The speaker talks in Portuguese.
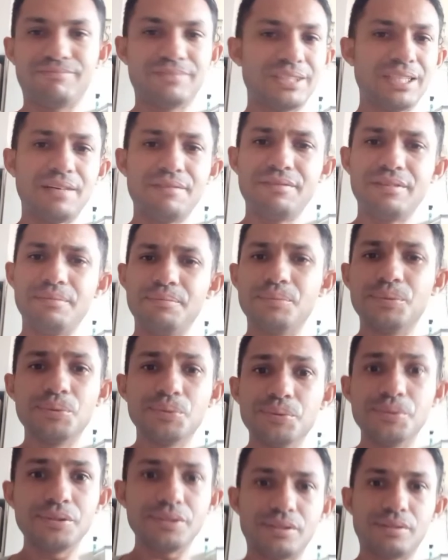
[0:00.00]
Já vi
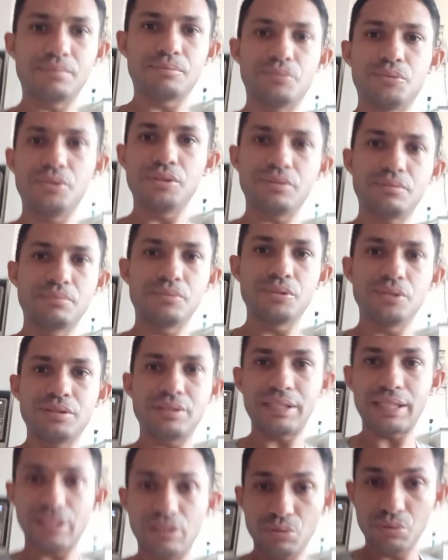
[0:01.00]
muitos, muitos,
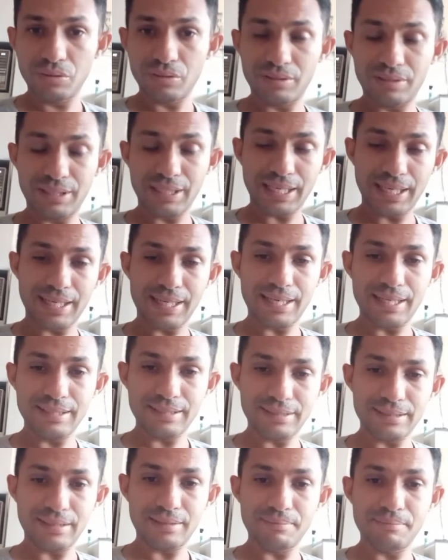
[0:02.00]
muitos. Tem, do, tem
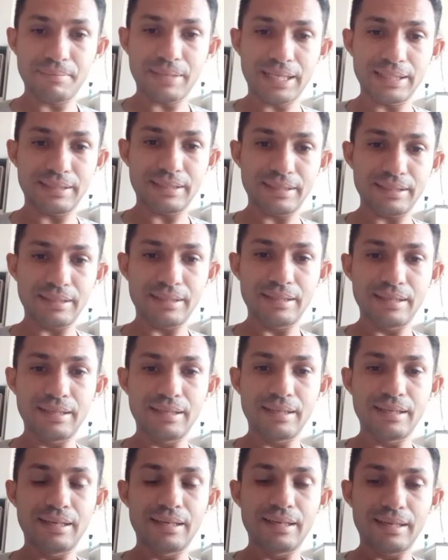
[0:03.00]
eles que batem
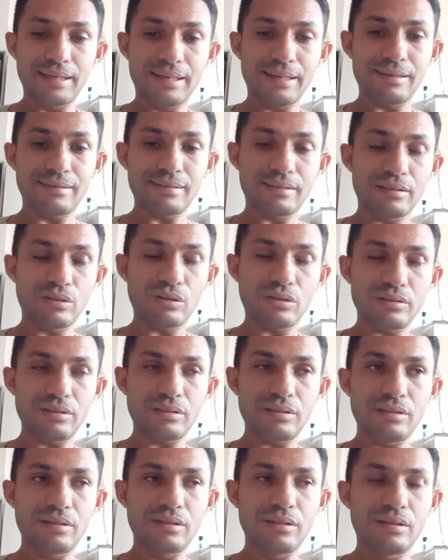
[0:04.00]
essa
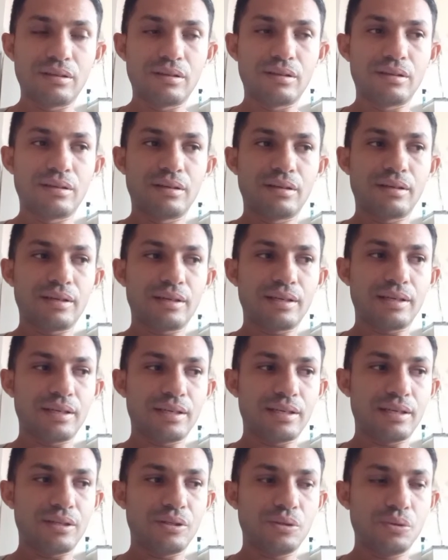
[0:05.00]
nota
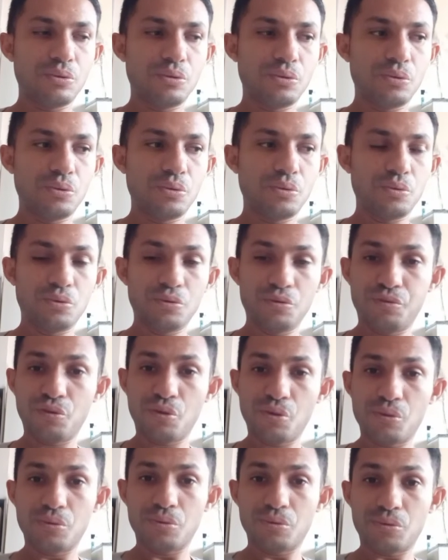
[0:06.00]
é, no, no
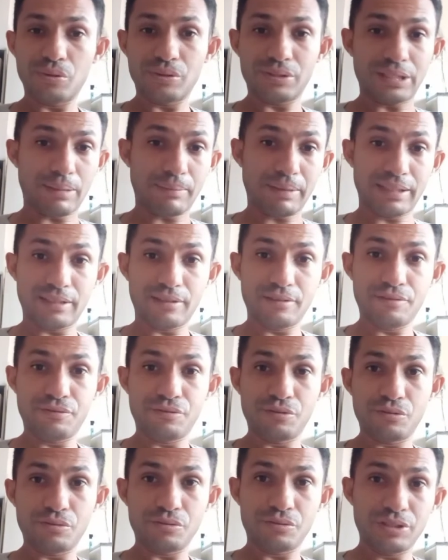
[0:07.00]
fogo, quando tá batendo
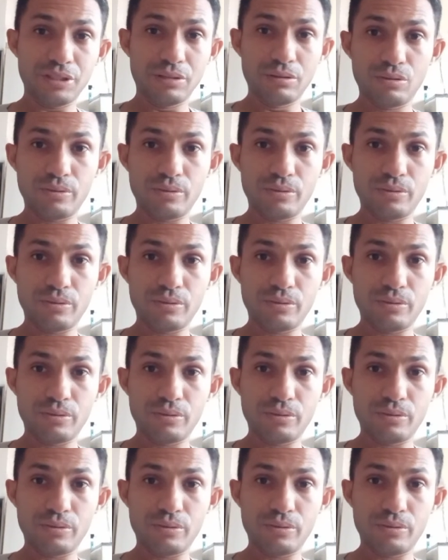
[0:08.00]
fogo.